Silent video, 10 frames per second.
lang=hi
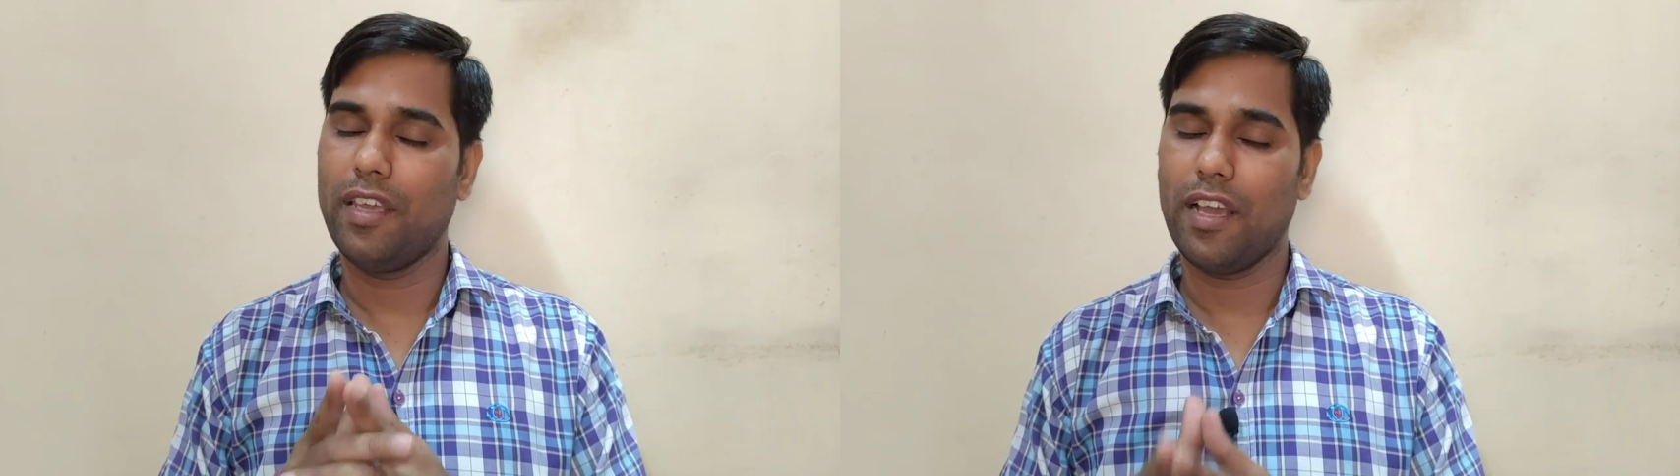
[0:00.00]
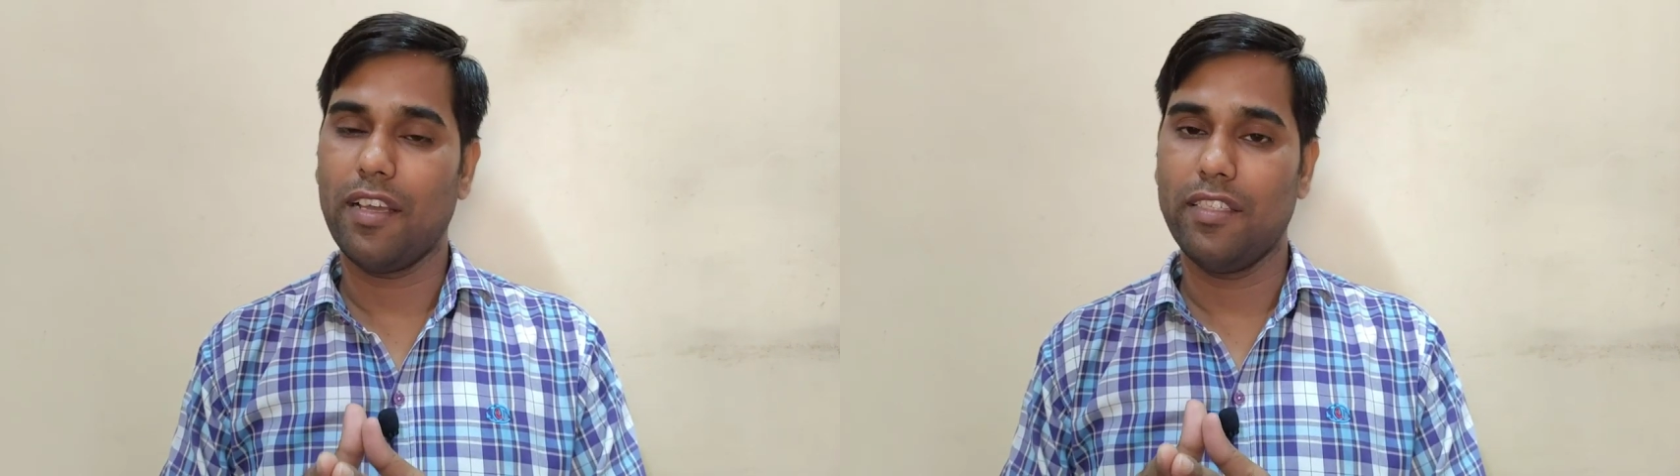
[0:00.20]

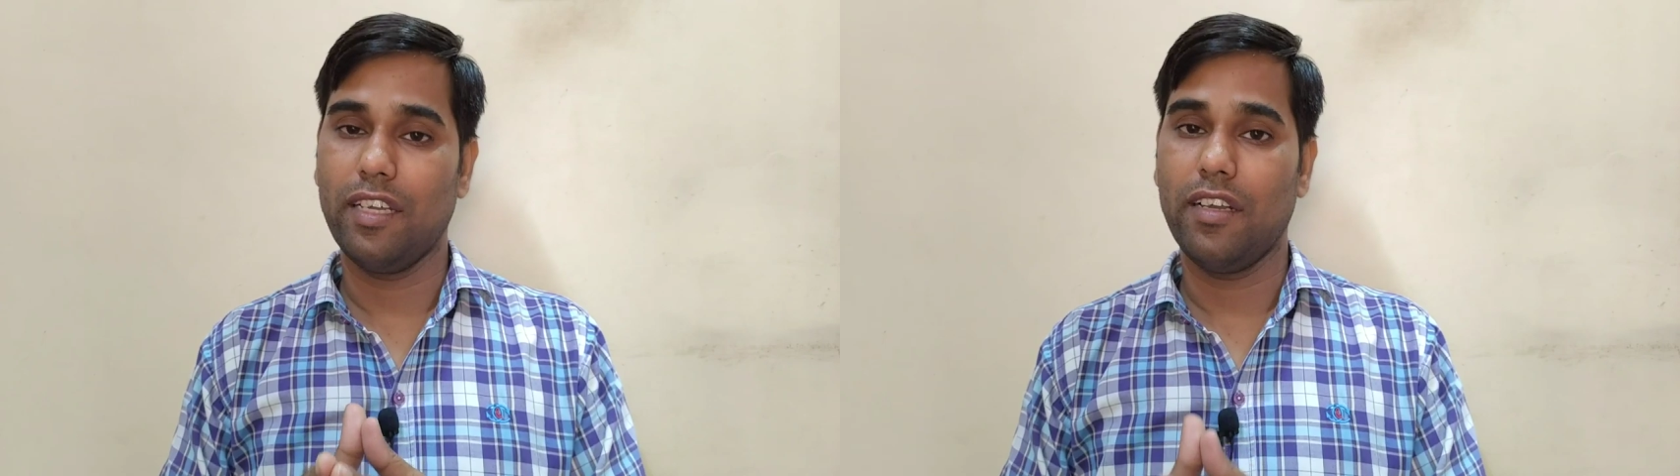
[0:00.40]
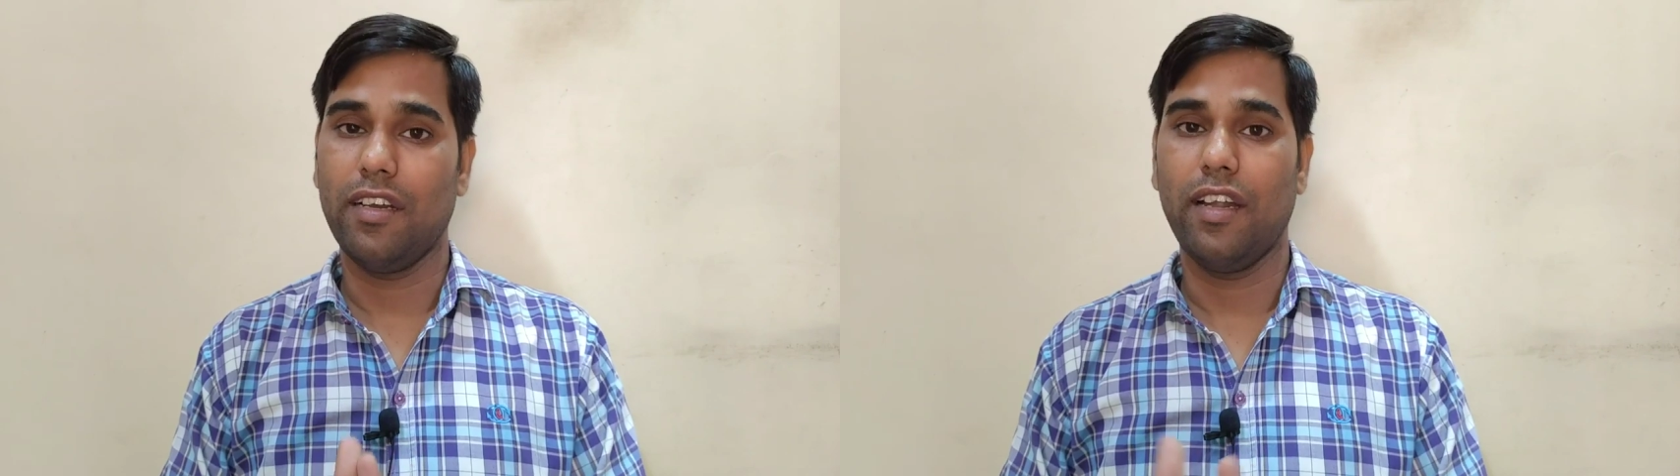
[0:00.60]
क्या क्या
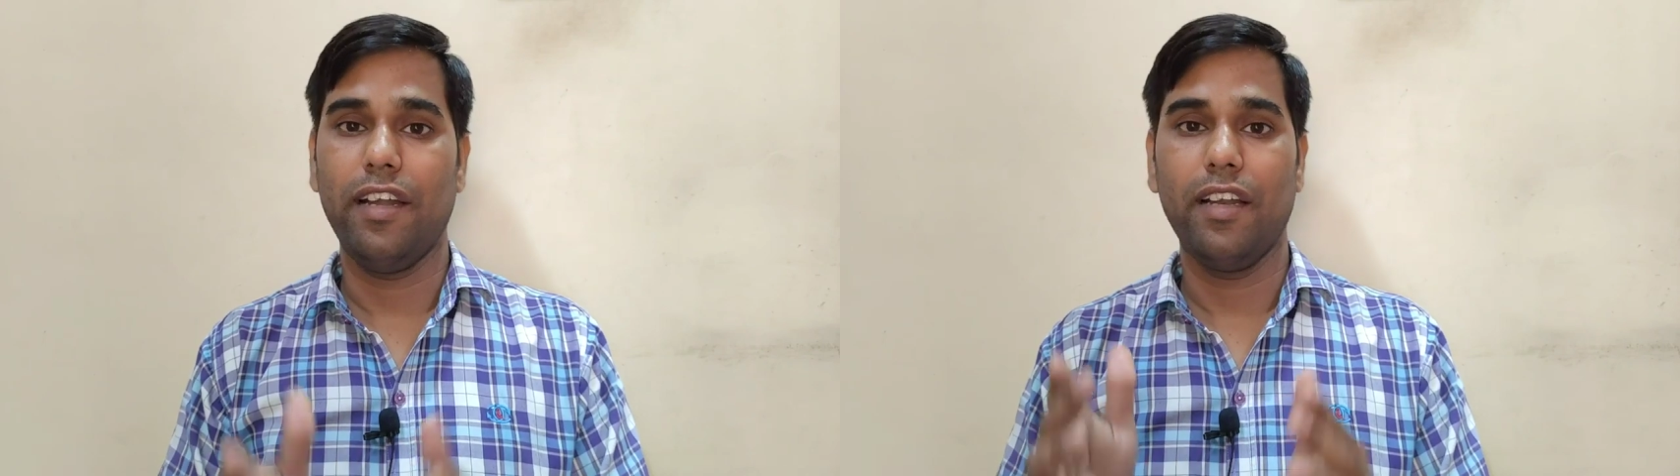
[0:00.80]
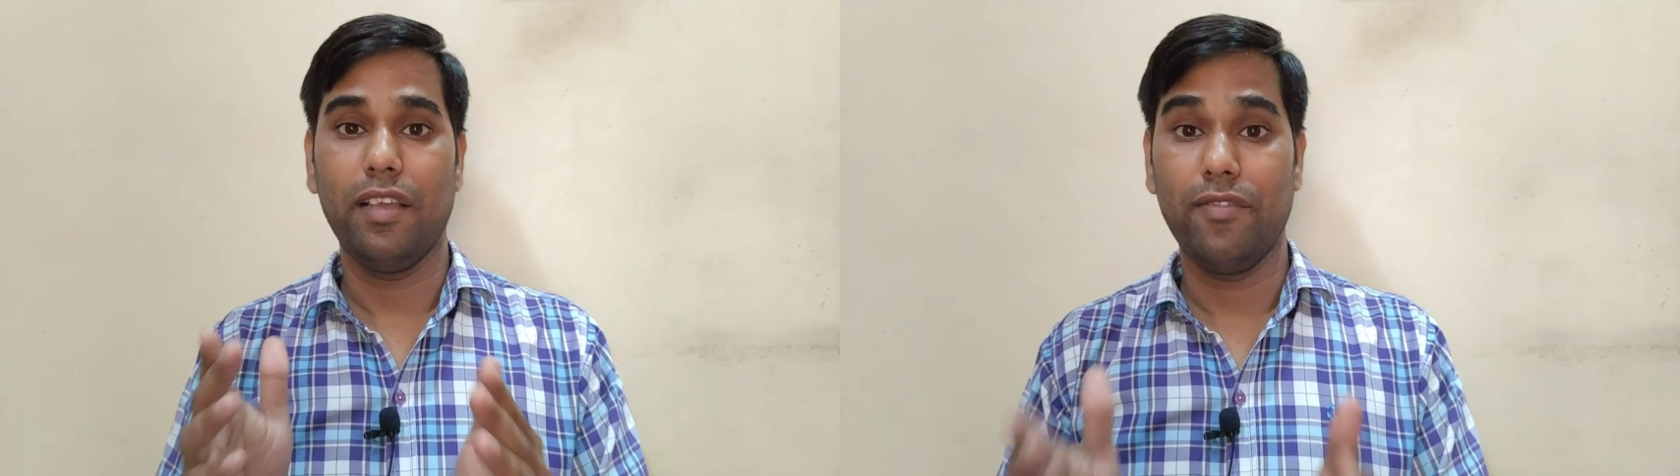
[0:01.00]
चेक करना
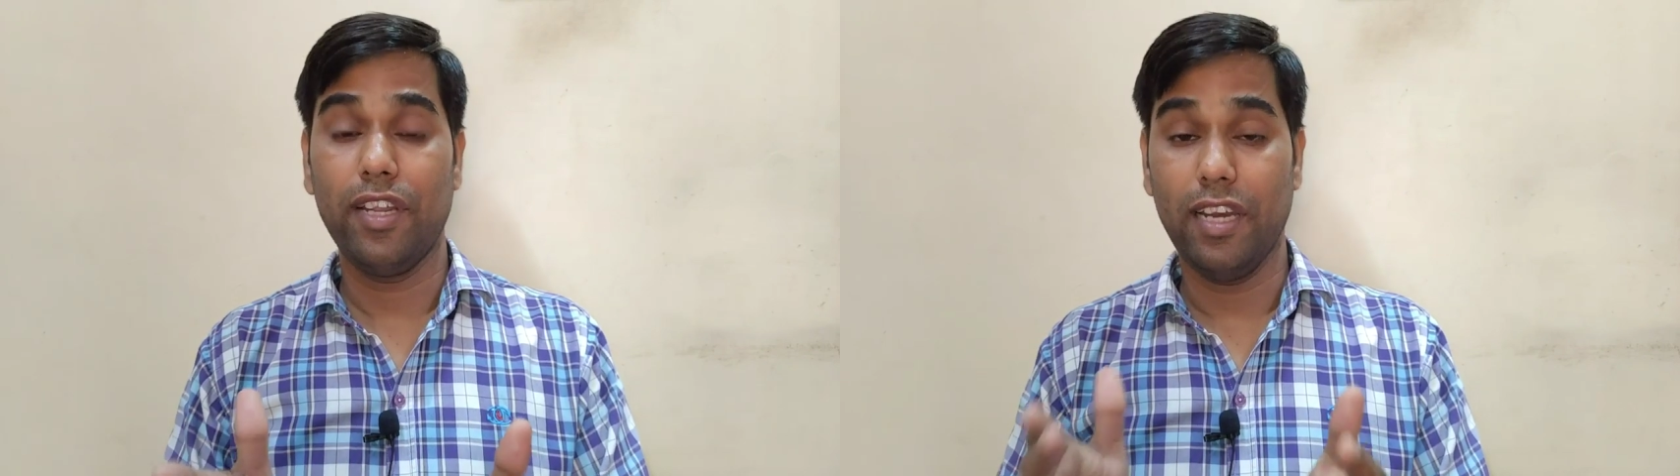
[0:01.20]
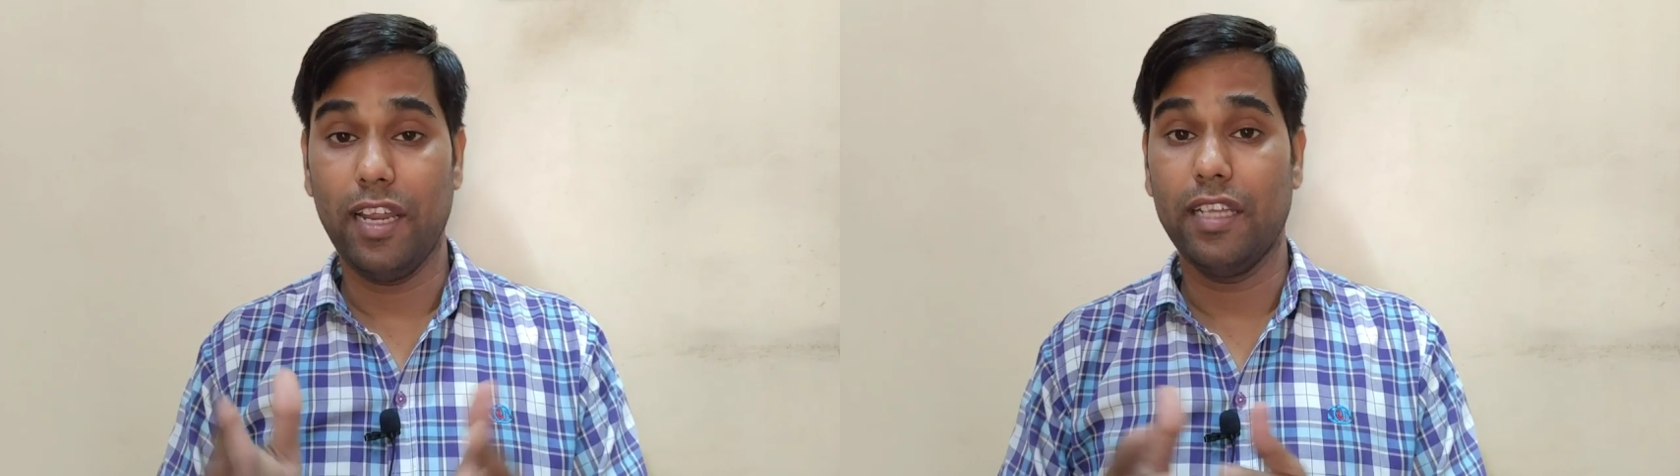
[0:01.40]
है
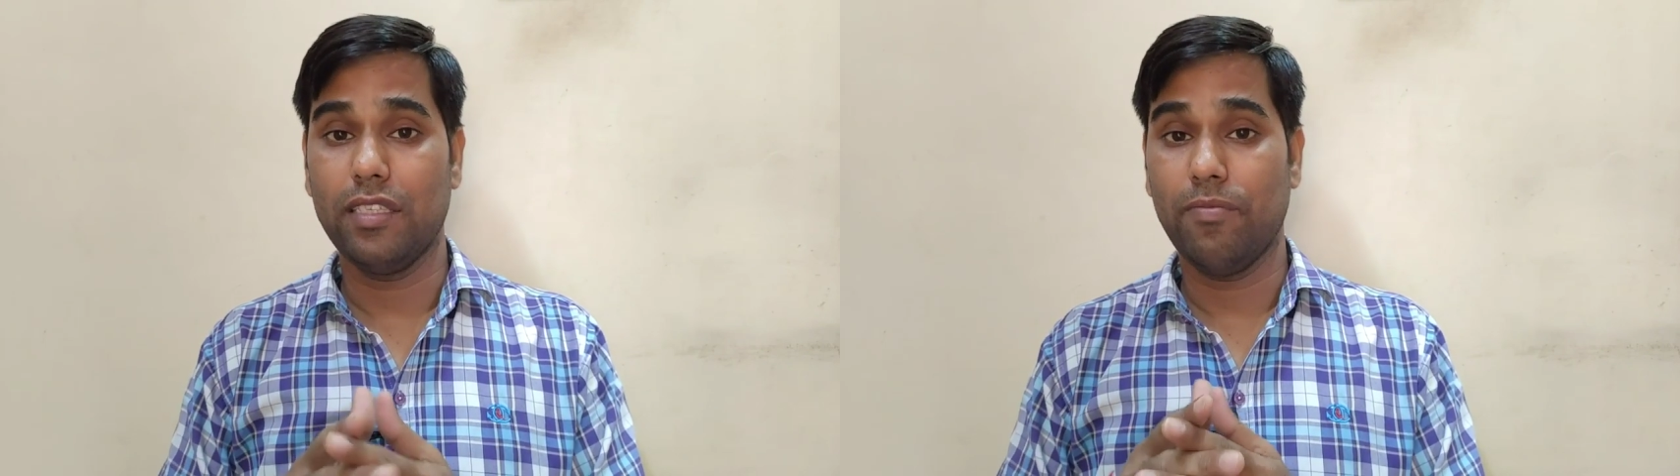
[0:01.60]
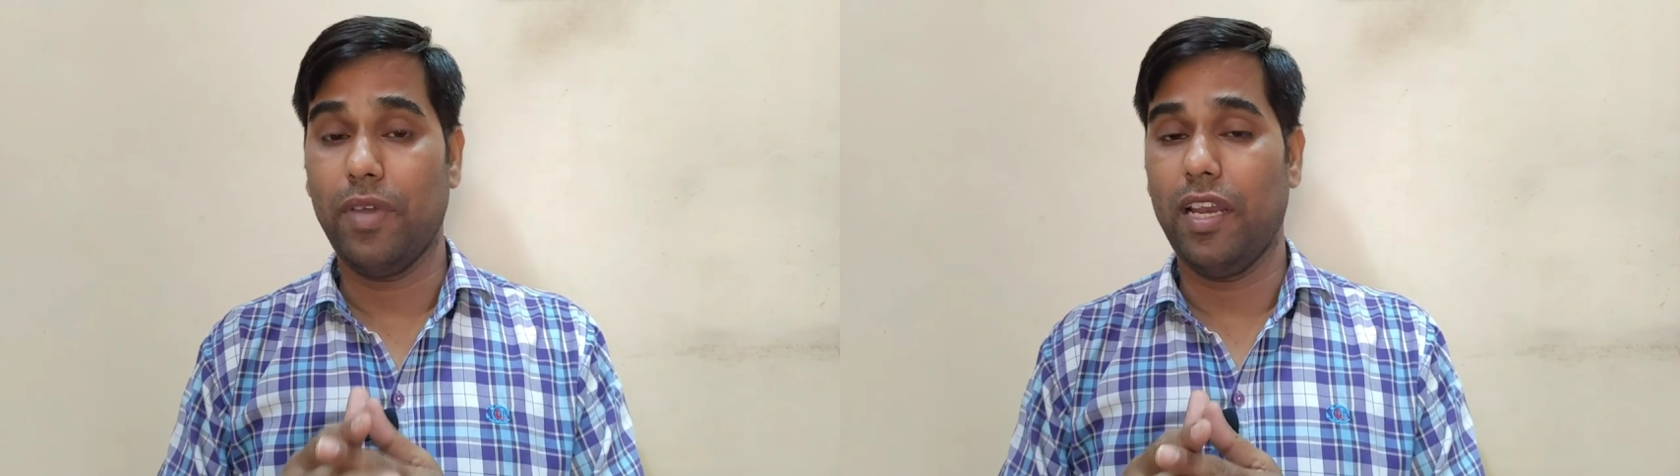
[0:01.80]
डिलीवरी लेने
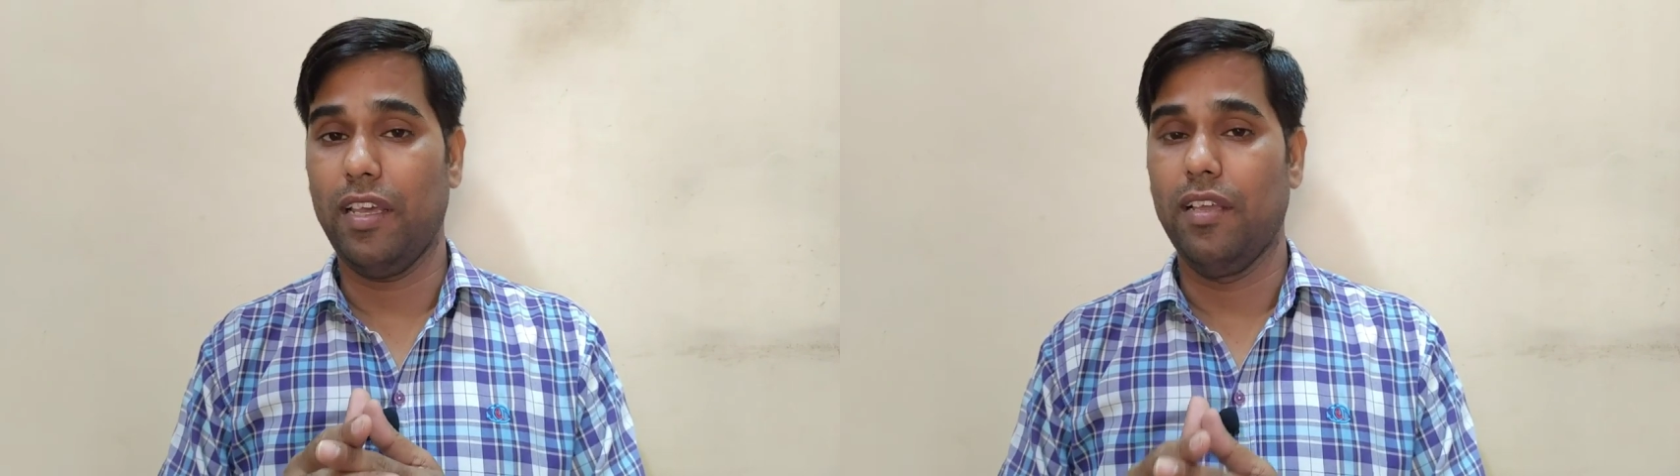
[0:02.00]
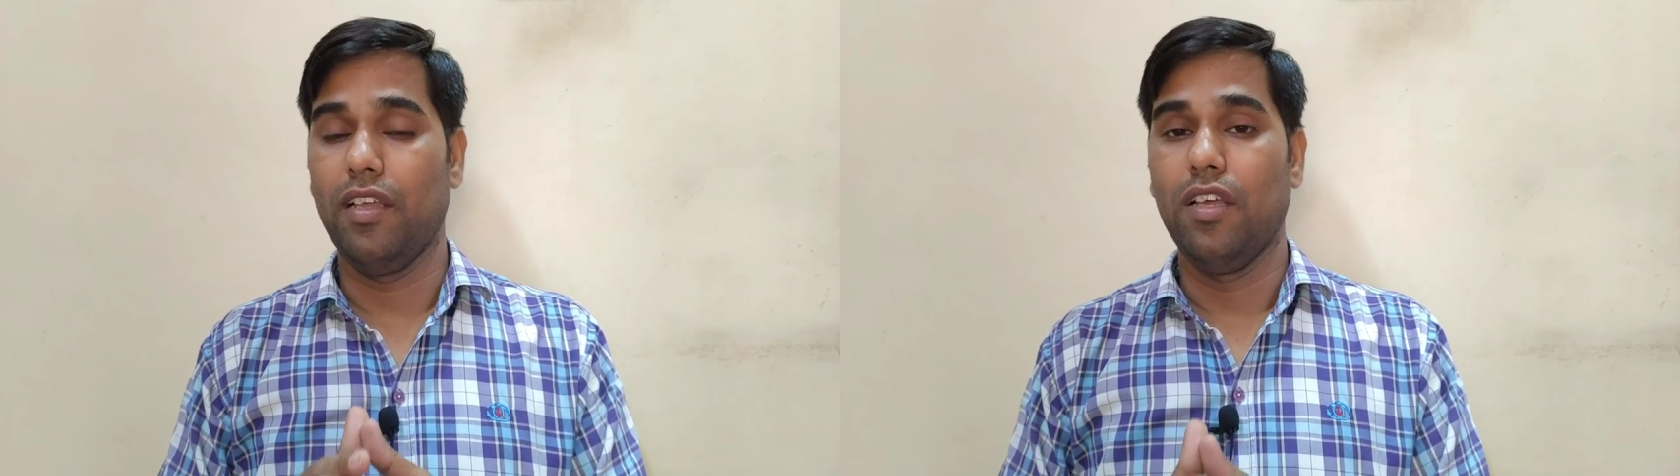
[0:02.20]
से पहले